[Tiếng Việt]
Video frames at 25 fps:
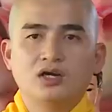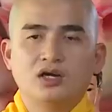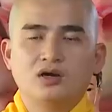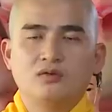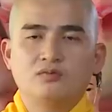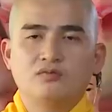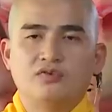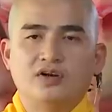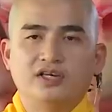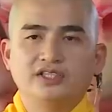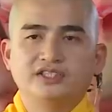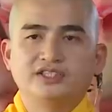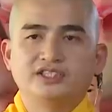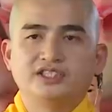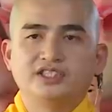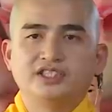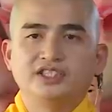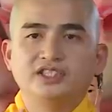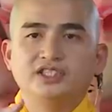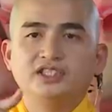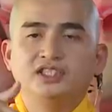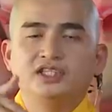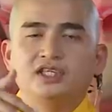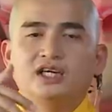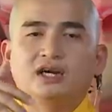không phải
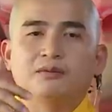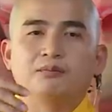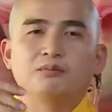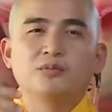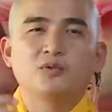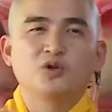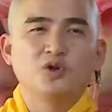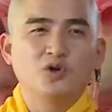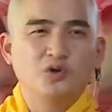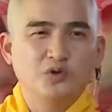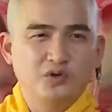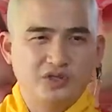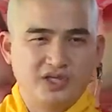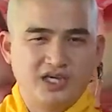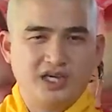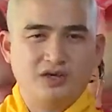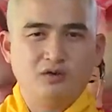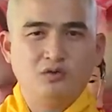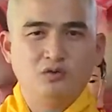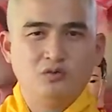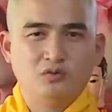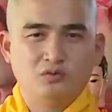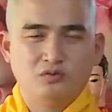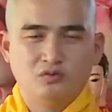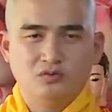chỉ gặp cô
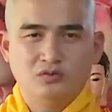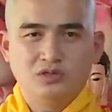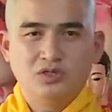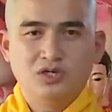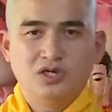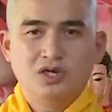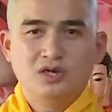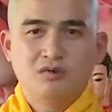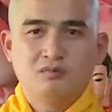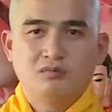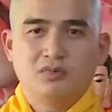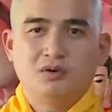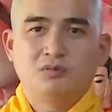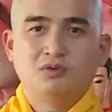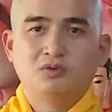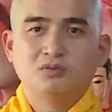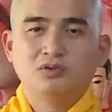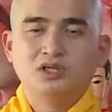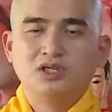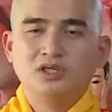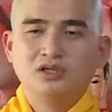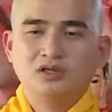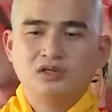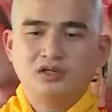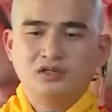giáo, mà mục
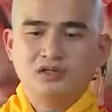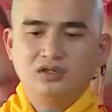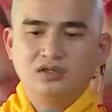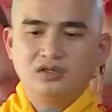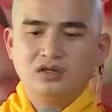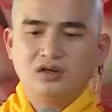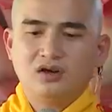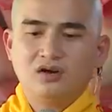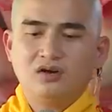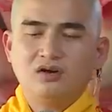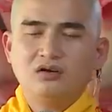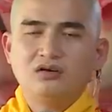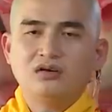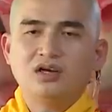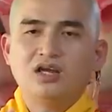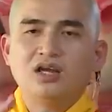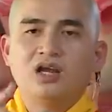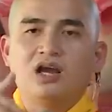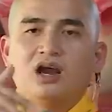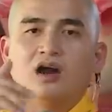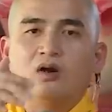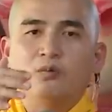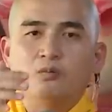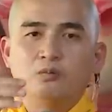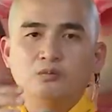đích nó đến đó để
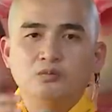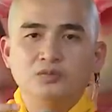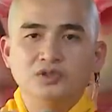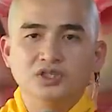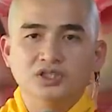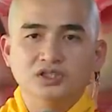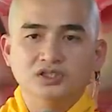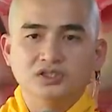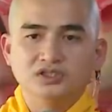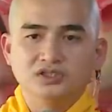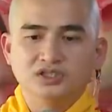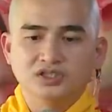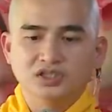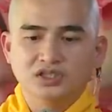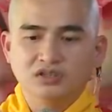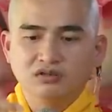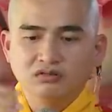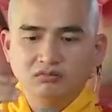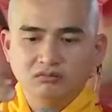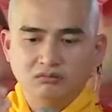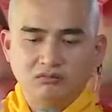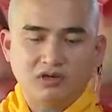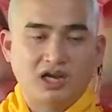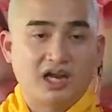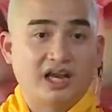học được
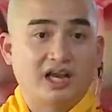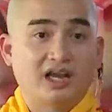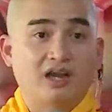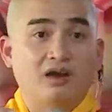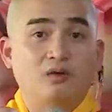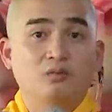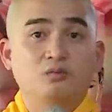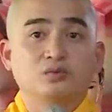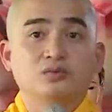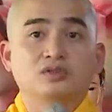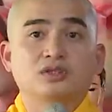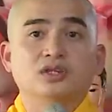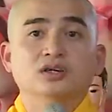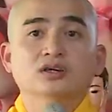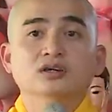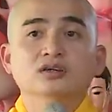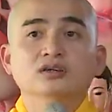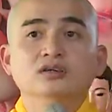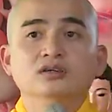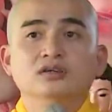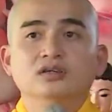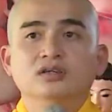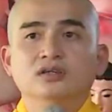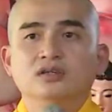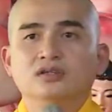những bài học
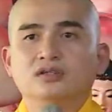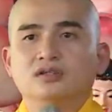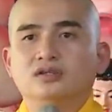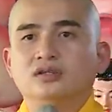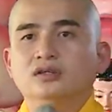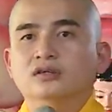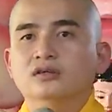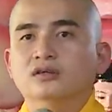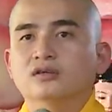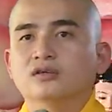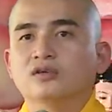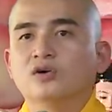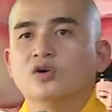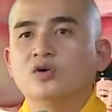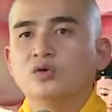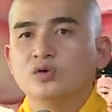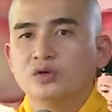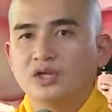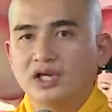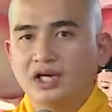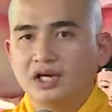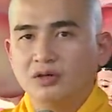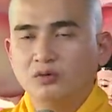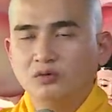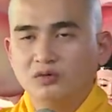từ cô
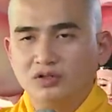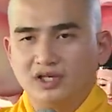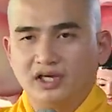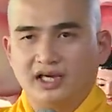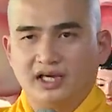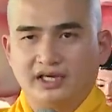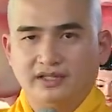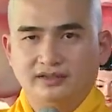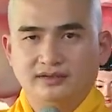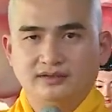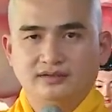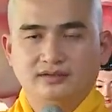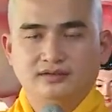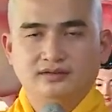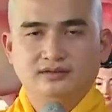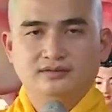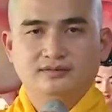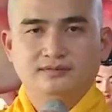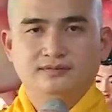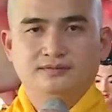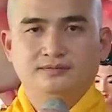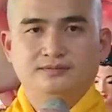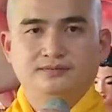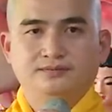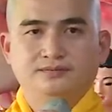giáo dạy nó.
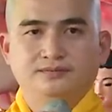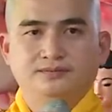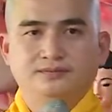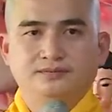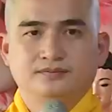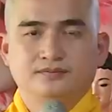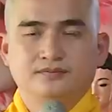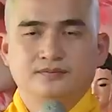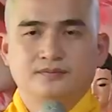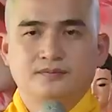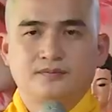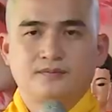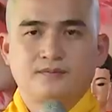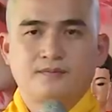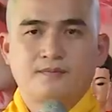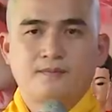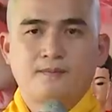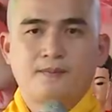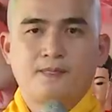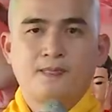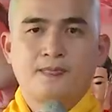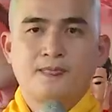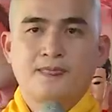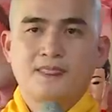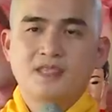
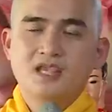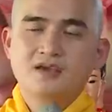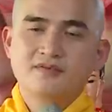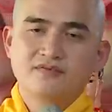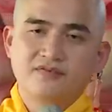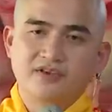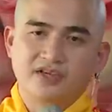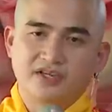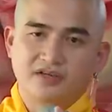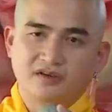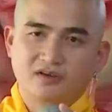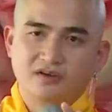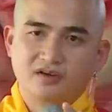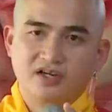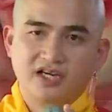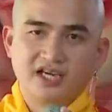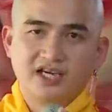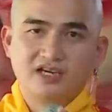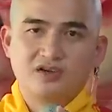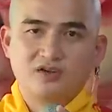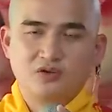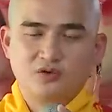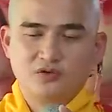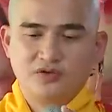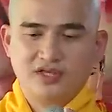Nhưng vì nó
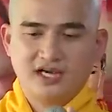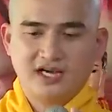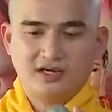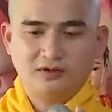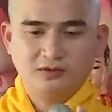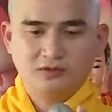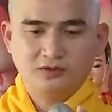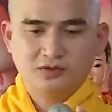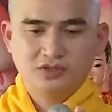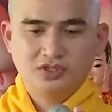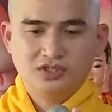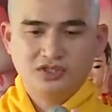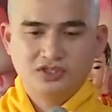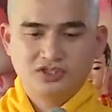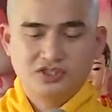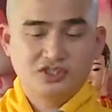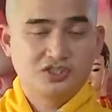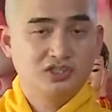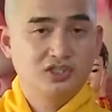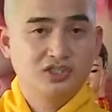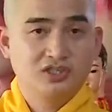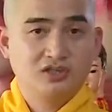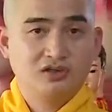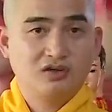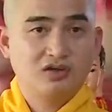ghét cô giáo
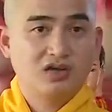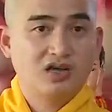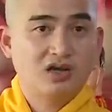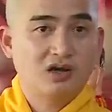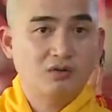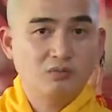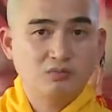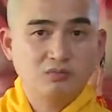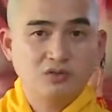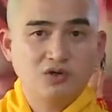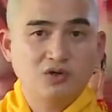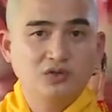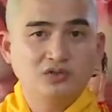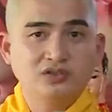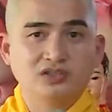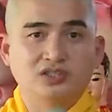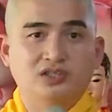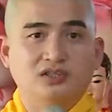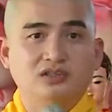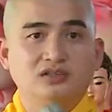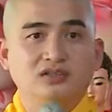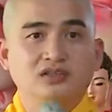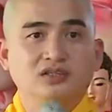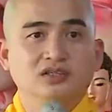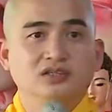cho nên nó không đón
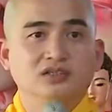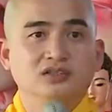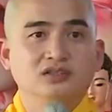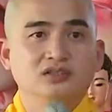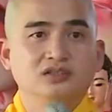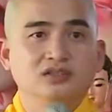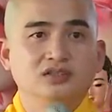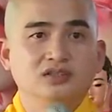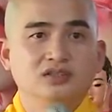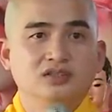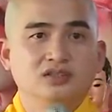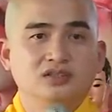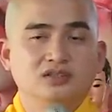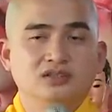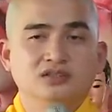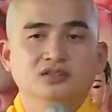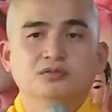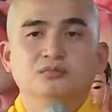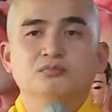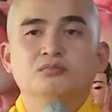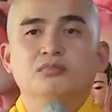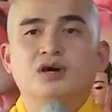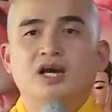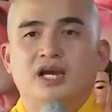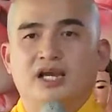nhận
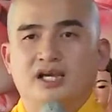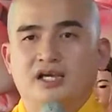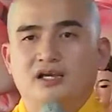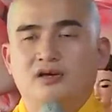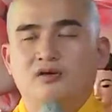được bài